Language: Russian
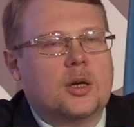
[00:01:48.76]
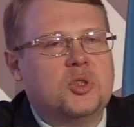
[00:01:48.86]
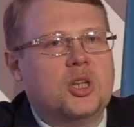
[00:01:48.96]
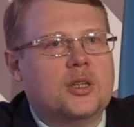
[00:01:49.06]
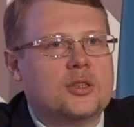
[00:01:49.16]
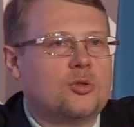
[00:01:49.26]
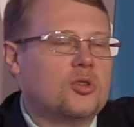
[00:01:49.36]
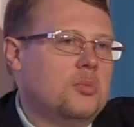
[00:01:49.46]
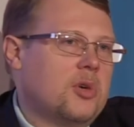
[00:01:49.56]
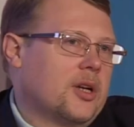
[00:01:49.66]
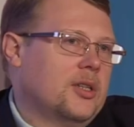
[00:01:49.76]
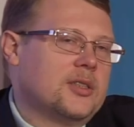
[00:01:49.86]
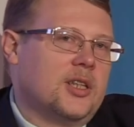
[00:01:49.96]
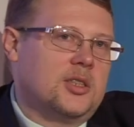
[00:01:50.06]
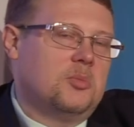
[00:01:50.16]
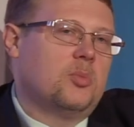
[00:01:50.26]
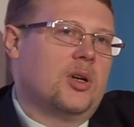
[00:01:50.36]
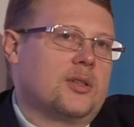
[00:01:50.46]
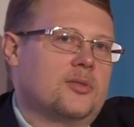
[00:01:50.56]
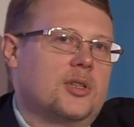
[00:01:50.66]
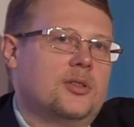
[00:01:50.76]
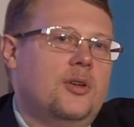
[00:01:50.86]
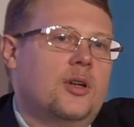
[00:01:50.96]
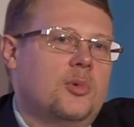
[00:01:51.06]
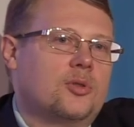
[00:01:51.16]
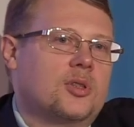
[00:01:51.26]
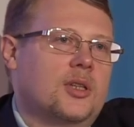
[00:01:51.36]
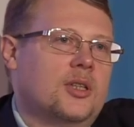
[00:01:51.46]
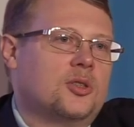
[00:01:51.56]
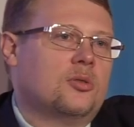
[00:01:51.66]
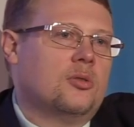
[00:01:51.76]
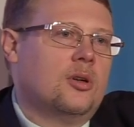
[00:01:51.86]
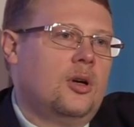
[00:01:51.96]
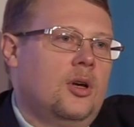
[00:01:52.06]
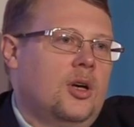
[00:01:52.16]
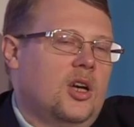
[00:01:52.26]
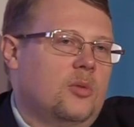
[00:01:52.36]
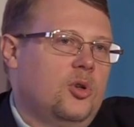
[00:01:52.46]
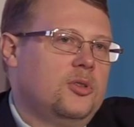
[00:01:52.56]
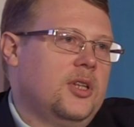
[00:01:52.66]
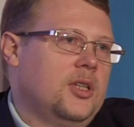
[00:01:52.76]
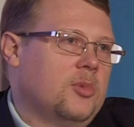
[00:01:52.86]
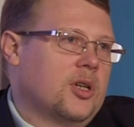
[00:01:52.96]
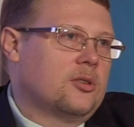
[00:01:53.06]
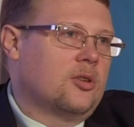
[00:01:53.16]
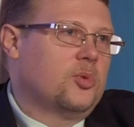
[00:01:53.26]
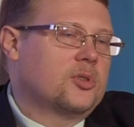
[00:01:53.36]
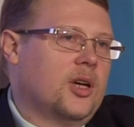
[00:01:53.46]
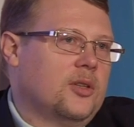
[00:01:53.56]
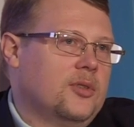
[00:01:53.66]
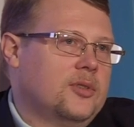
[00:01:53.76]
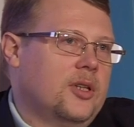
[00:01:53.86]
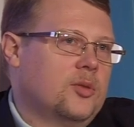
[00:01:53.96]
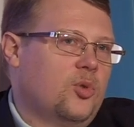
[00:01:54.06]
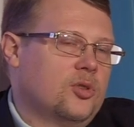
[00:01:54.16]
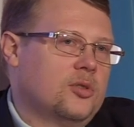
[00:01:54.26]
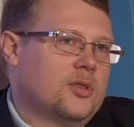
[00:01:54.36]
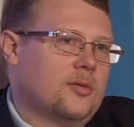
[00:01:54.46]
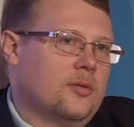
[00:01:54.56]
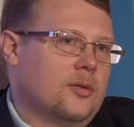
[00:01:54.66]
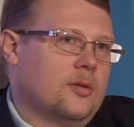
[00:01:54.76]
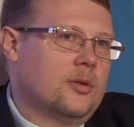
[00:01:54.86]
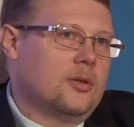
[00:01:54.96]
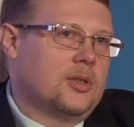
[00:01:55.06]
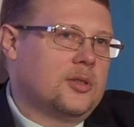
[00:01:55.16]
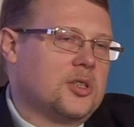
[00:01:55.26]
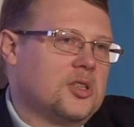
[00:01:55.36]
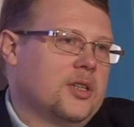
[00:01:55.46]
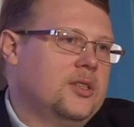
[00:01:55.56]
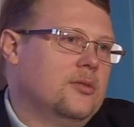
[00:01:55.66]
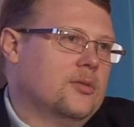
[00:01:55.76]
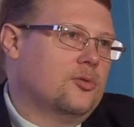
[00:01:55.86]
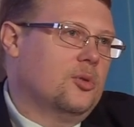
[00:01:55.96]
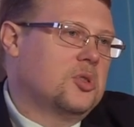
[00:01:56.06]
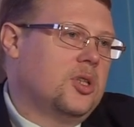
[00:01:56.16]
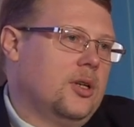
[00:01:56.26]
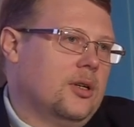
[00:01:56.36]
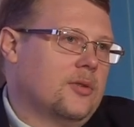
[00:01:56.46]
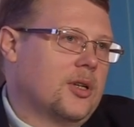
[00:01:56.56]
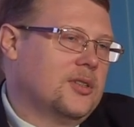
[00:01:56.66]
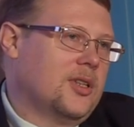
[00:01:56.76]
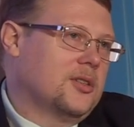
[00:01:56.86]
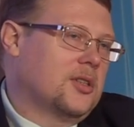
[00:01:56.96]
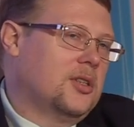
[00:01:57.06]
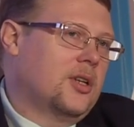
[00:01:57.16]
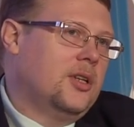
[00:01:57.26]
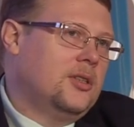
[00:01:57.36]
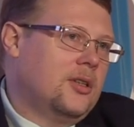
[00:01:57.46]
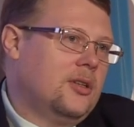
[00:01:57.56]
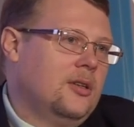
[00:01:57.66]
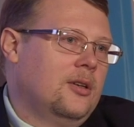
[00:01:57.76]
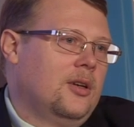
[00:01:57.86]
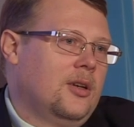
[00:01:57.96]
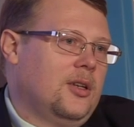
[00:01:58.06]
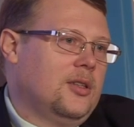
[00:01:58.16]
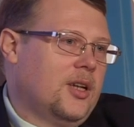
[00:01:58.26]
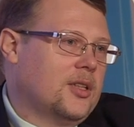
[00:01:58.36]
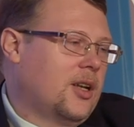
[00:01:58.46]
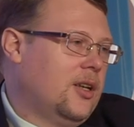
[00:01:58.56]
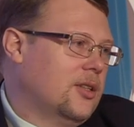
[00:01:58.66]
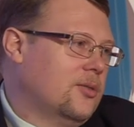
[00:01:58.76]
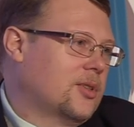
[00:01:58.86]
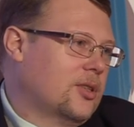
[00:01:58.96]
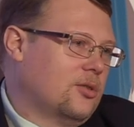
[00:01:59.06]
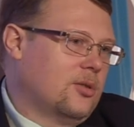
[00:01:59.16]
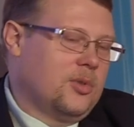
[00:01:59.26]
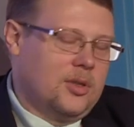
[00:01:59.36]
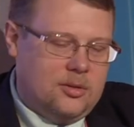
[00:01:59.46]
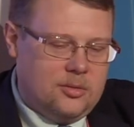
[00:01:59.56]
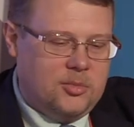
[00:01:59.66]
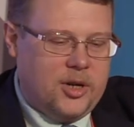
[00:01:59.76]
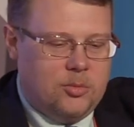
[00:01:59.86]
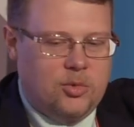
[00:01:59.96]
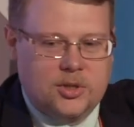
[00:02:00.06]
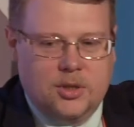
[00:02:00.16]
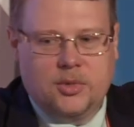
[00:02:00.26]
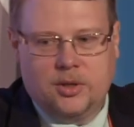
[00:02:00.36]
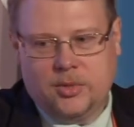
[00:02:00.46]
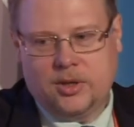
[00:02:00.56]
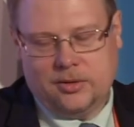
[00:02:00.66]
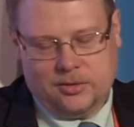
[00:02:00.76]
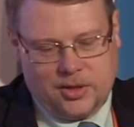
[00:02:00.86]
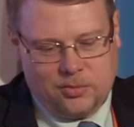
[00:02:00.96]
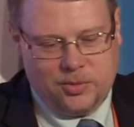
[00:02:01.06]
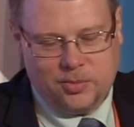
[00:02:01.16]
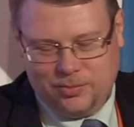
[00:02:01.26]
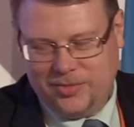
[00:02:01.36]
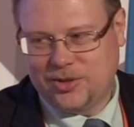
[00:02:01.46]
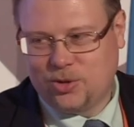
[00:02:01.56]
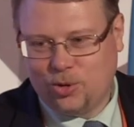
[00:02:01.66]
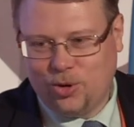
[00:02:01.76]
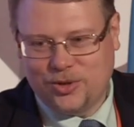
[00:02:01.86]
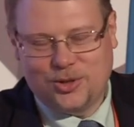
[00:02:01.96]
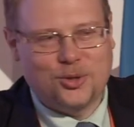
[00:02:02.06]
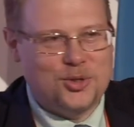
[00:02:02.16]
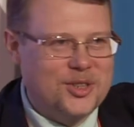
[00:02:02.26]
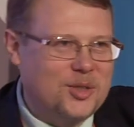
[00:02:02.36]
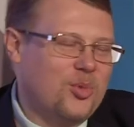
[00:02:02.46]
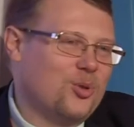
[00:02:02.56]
общения с другими организациями небанковской сферы, могу сказать, что Э, бюллетенями, которые выпускает Финсерт, пользуются э, достаточно активно, в том числе в организациях энергетики. Есть ряд клиентов, с которыми мы работаем, и мы как бы из другого источника